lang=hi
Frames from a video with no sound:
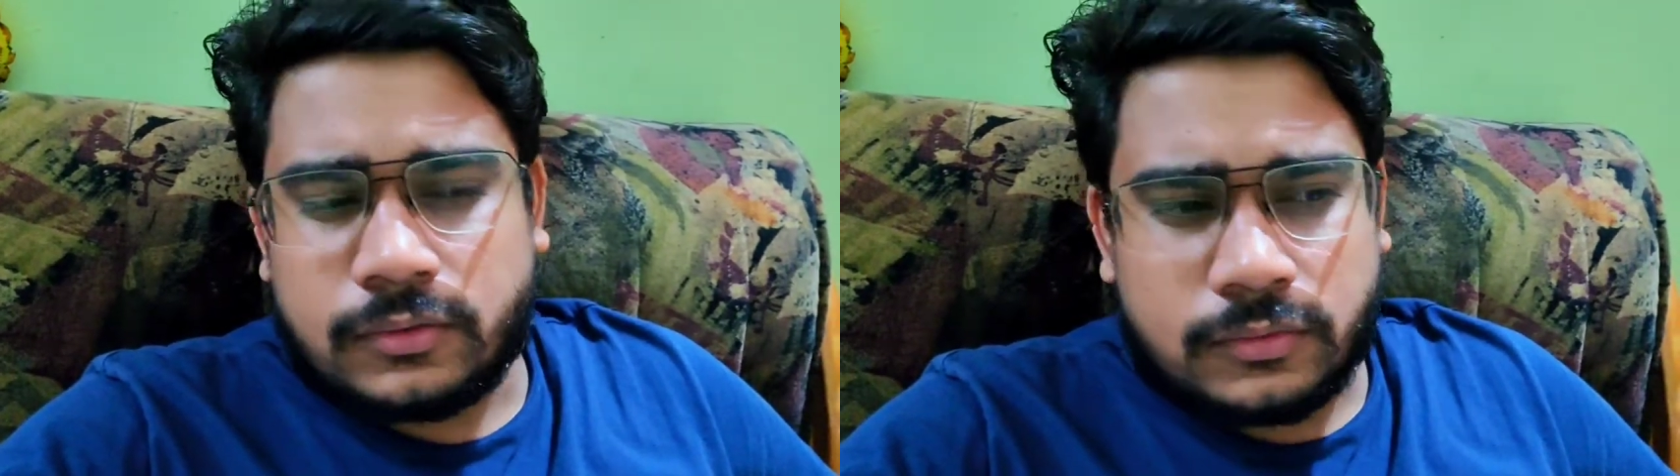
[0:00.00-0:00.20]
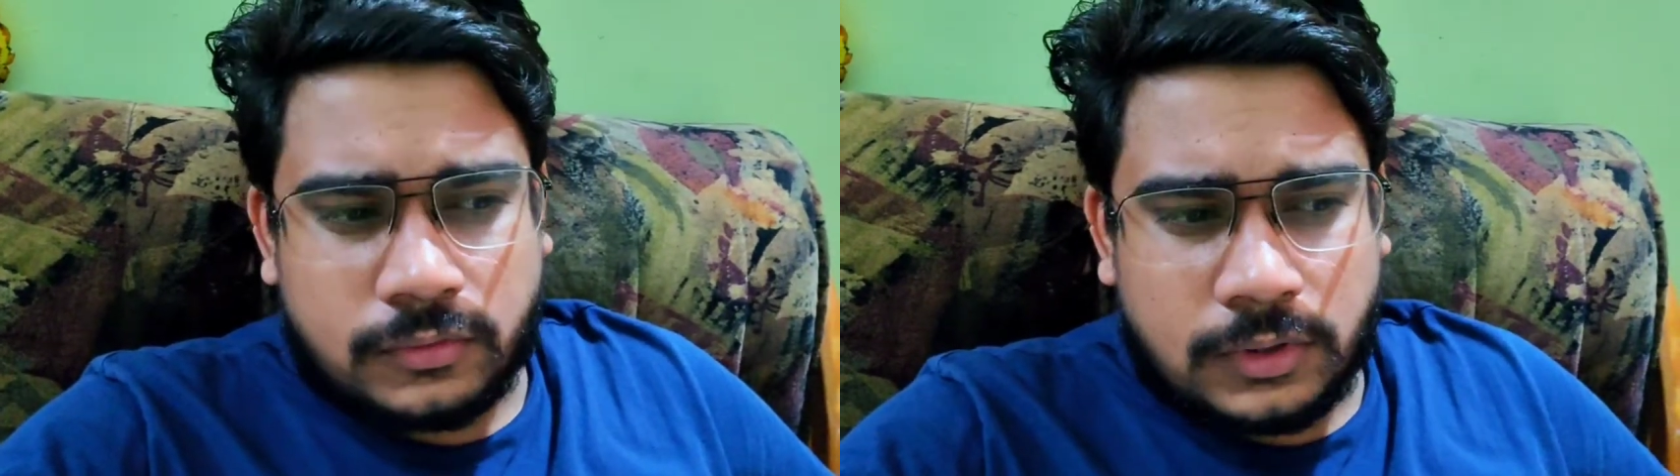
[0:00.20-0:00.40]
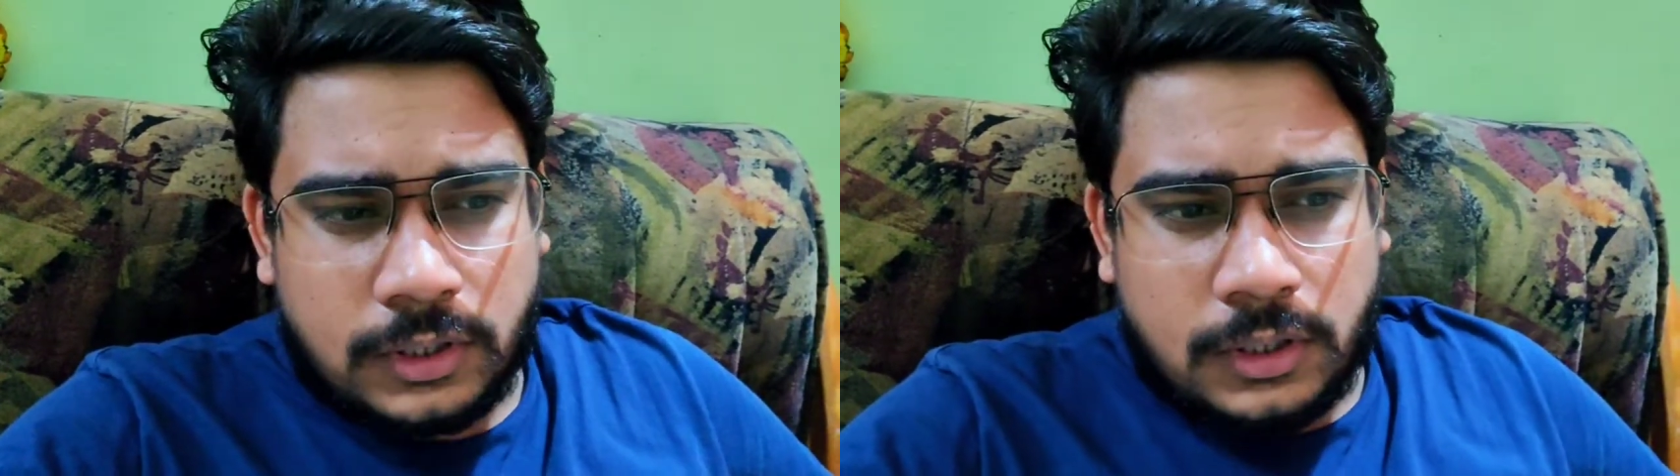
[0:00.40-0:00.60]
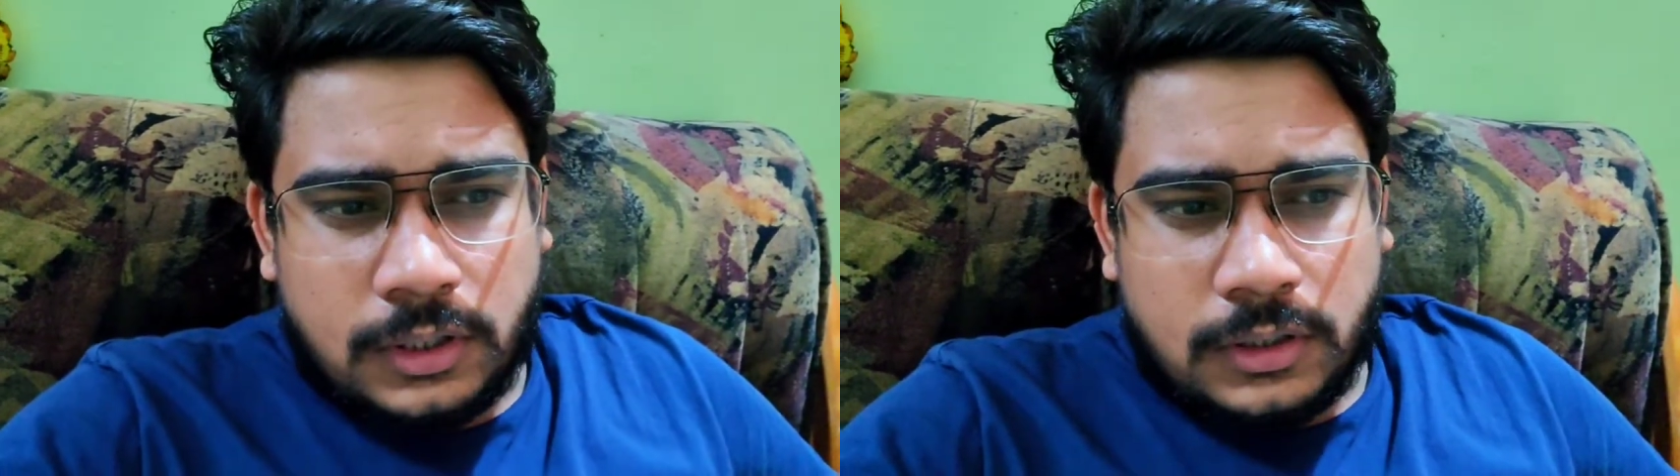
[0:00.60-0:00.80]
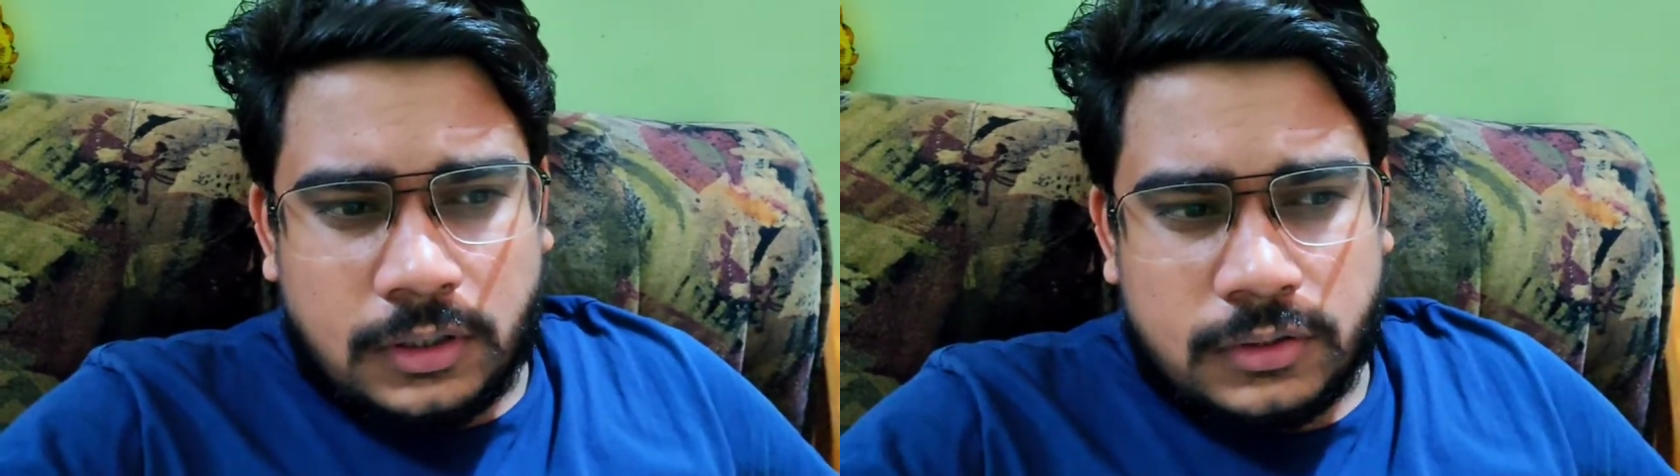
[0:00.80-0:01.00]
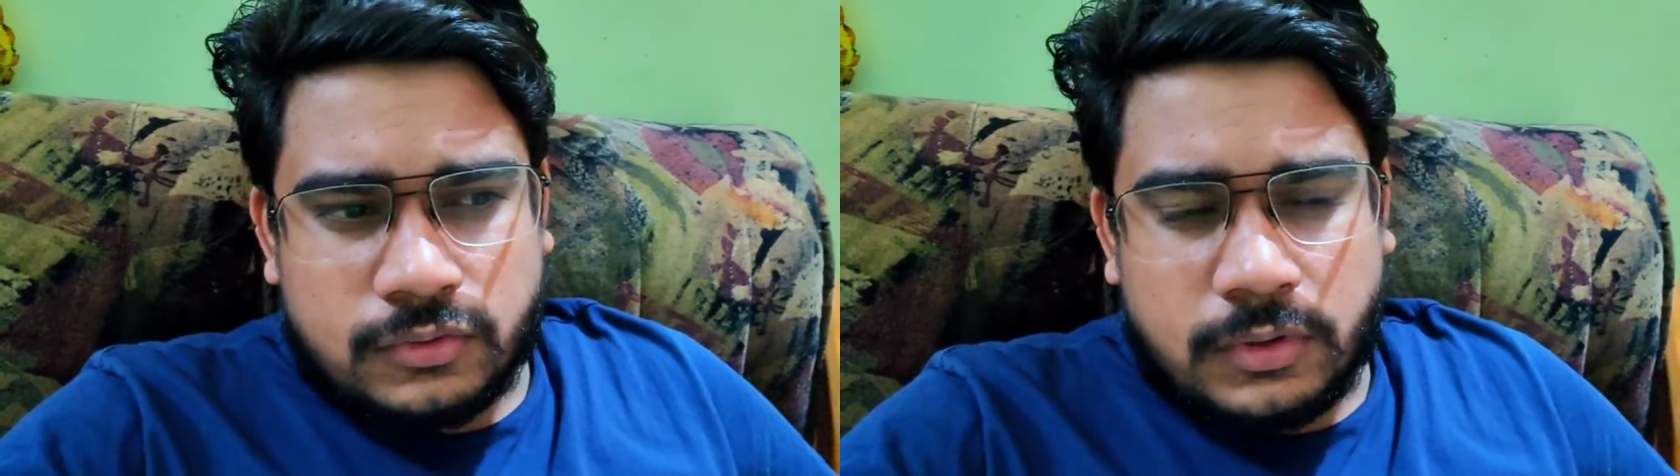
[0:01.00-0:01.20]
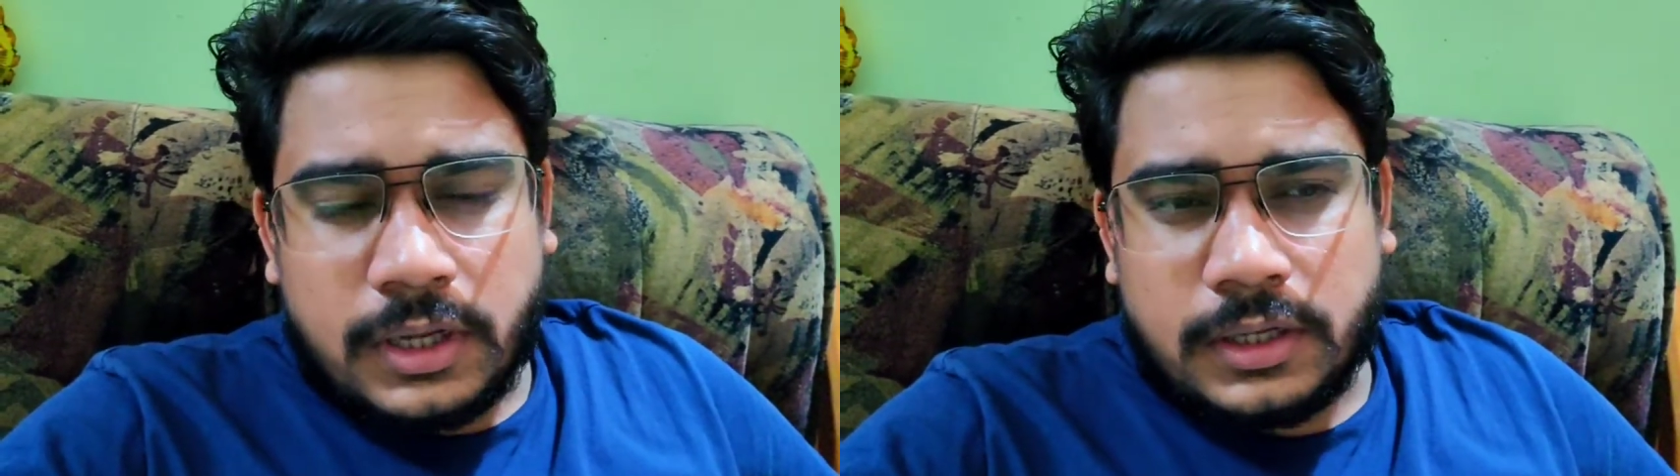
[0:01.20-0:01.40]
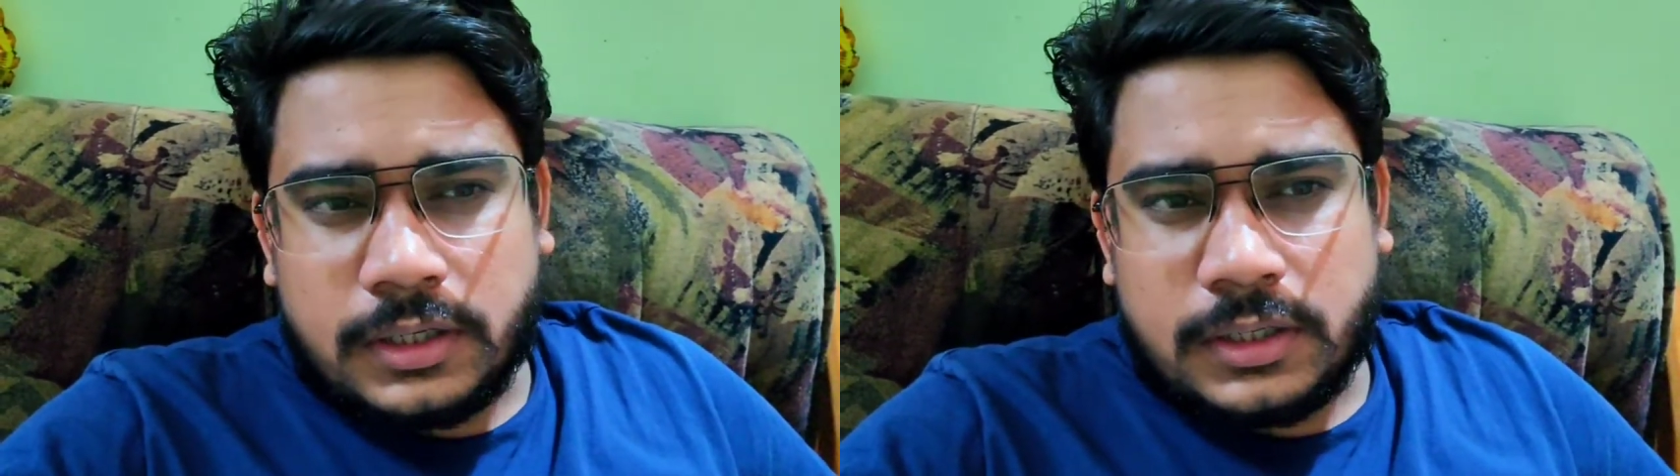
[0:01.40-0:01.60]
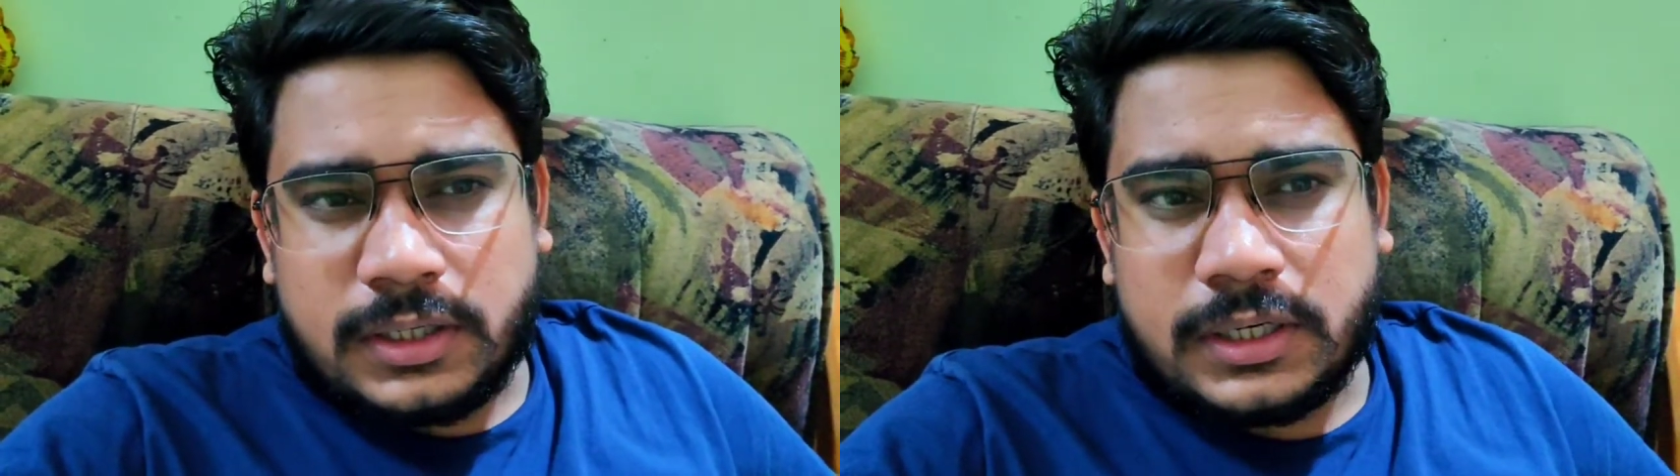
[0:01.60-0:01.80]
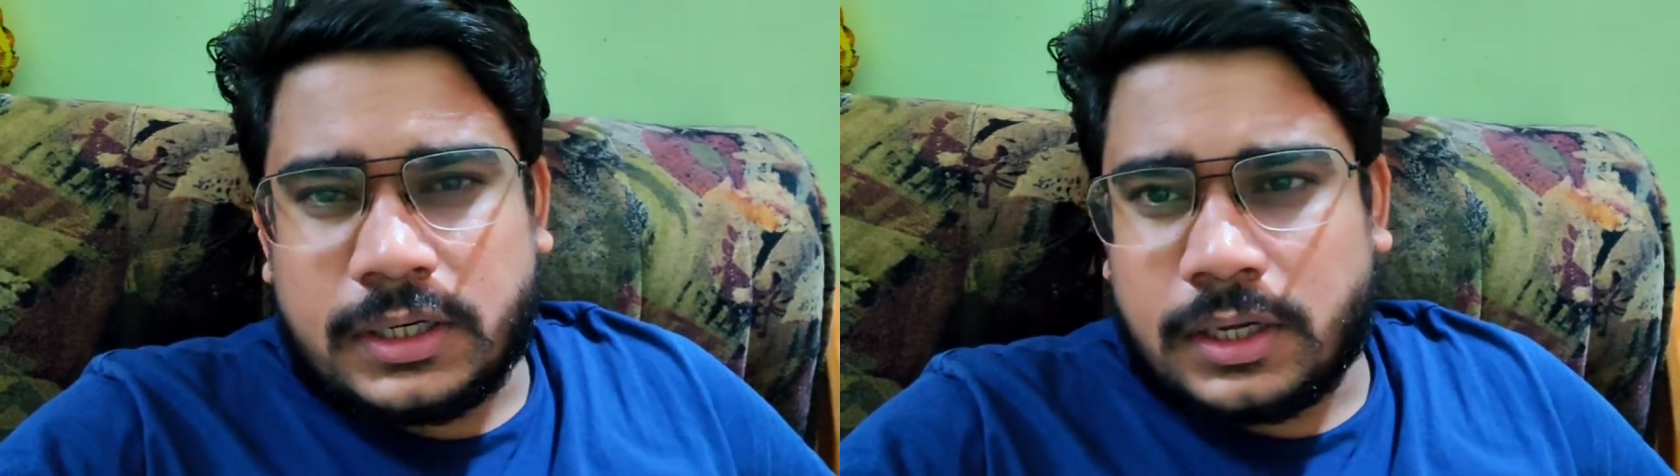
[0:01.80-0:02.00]
तो सुना है कि
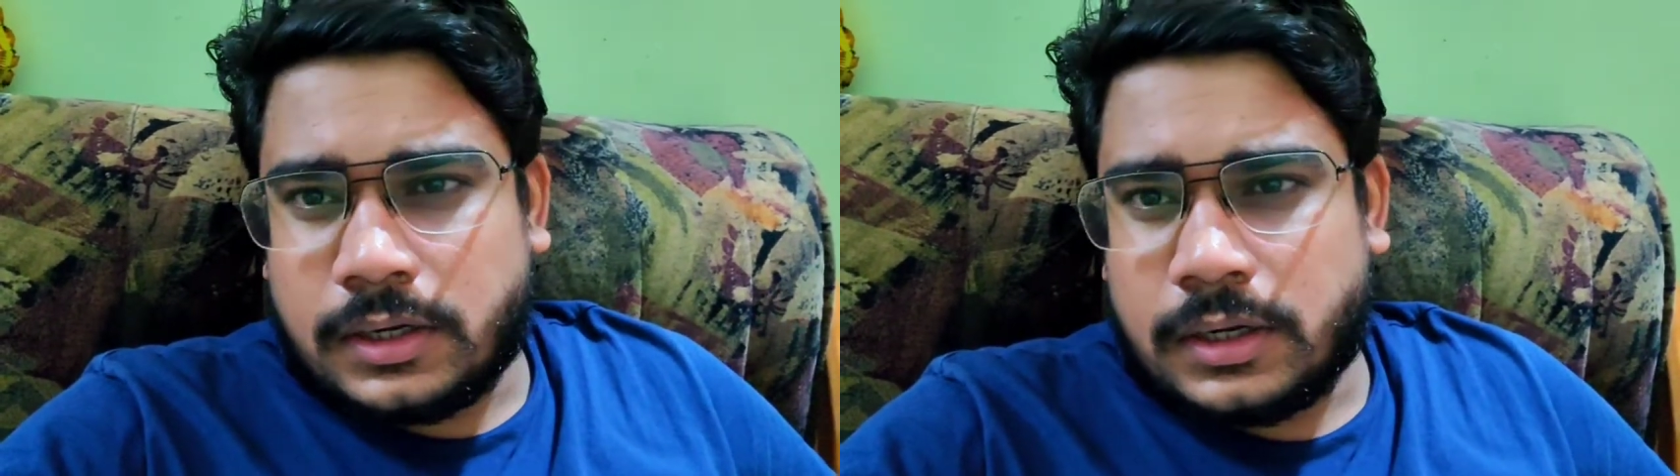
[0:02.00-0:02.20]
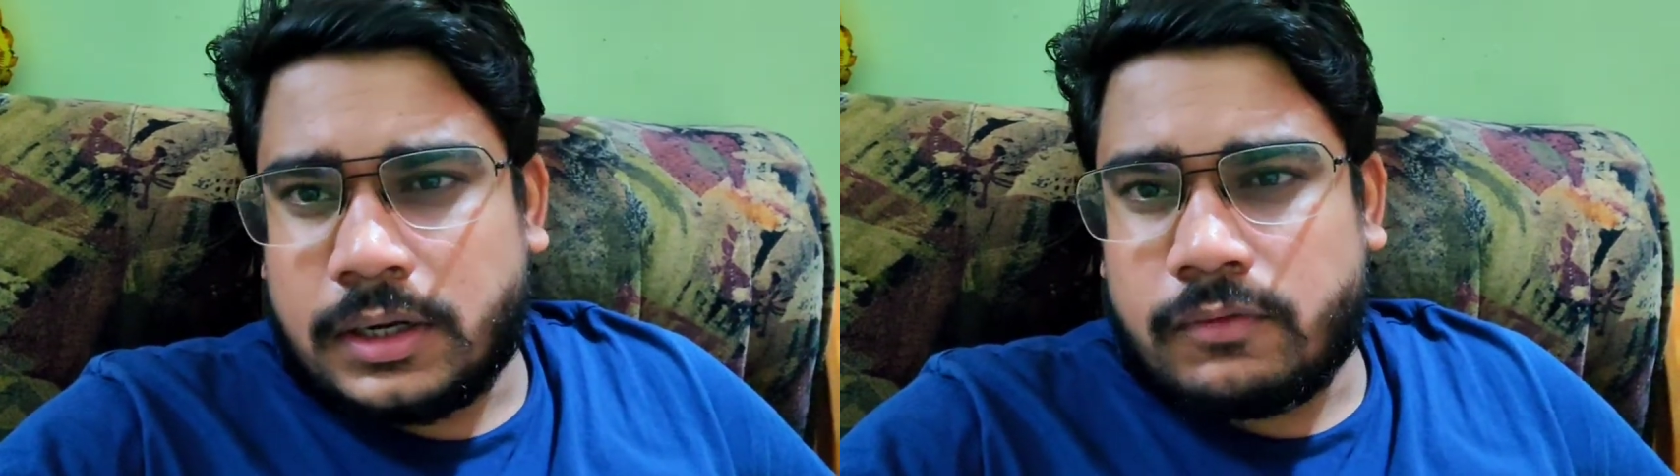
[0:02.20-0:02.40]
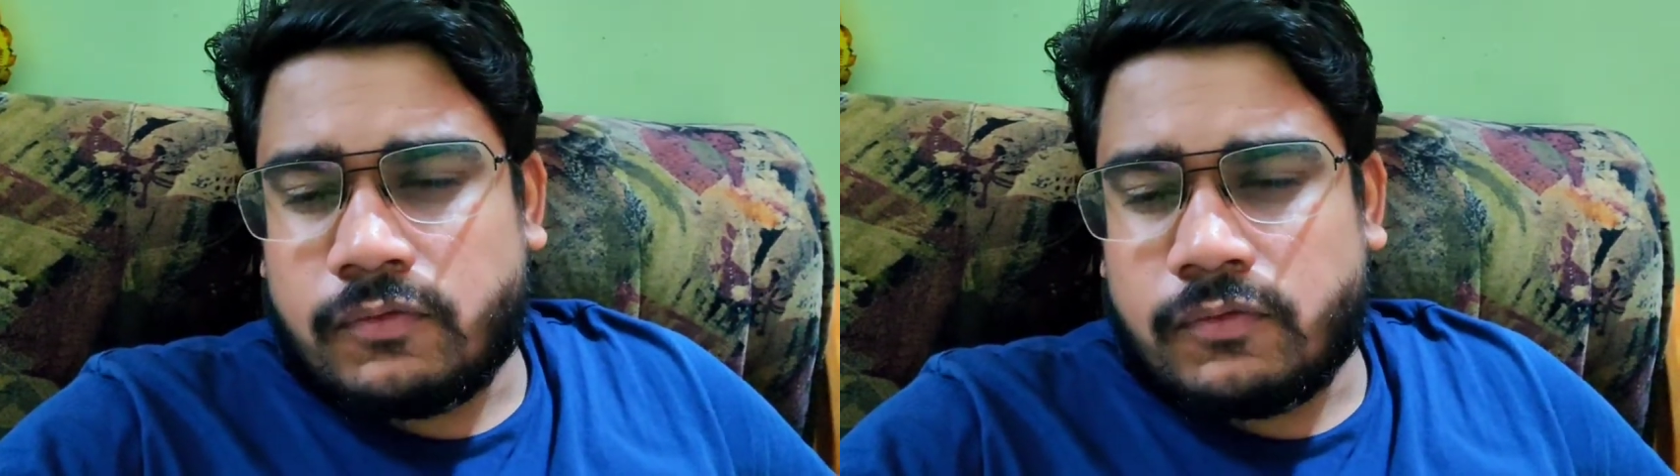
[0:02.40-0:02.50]
ठीक ठाक है